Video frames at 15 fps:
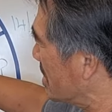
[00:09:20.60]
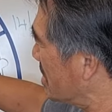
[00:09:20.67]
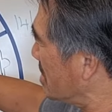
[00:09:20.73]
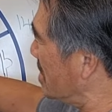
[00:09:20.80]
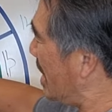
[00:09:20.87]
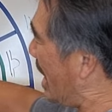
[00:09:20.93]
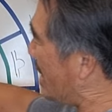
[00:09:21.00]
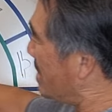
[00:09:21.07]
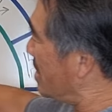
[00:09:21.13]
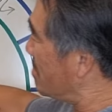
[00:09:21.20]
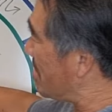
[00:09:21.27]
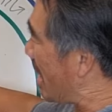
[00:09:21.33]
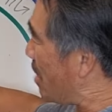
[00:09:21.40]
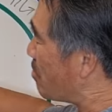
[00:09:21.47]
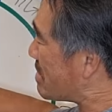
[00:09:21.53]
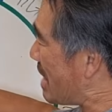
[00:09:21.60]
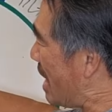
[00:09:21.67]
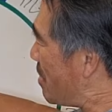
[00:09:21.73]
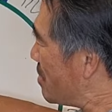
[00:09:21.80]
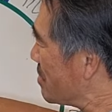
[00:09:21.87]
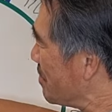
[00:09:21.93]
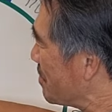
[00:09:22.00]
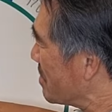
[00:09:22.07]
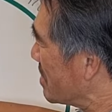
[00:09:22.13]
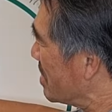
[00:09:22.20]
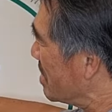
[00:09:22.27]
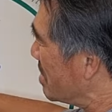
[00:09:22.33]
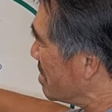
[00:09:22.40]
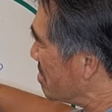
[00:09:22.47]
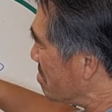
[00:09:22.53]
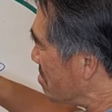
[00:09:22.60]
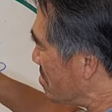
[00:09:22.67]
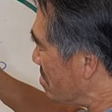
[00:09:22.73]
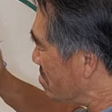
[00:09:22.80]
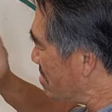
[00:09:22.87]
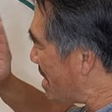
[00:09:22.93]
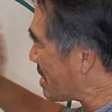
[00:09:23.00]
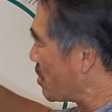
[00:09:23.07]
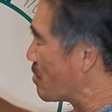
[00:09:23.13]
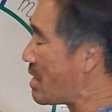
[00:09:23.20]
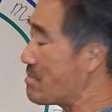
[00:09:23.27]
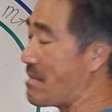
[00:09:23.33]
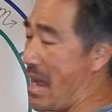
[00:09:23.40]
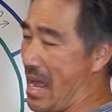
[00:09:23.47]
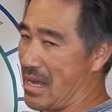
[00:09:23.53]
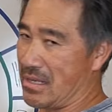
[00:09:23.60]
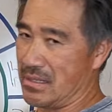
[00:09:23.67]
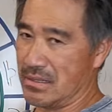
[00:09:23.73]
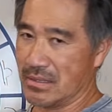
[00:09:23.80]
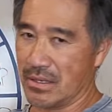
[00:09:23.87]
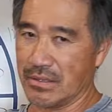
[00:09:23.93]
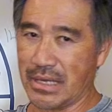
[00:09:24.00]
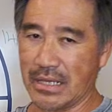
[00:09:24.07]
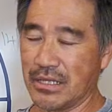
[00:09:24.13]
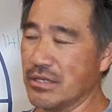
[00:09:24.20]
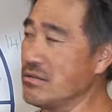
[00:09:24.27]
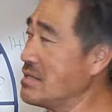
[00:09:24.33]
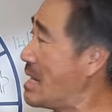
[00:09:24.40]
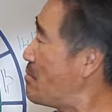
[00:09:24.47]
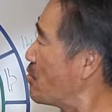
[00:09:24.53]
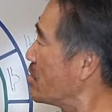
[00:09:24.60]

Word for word: nhưng, nhưng mà không sao mặc dù các bạn có thể chưa ra một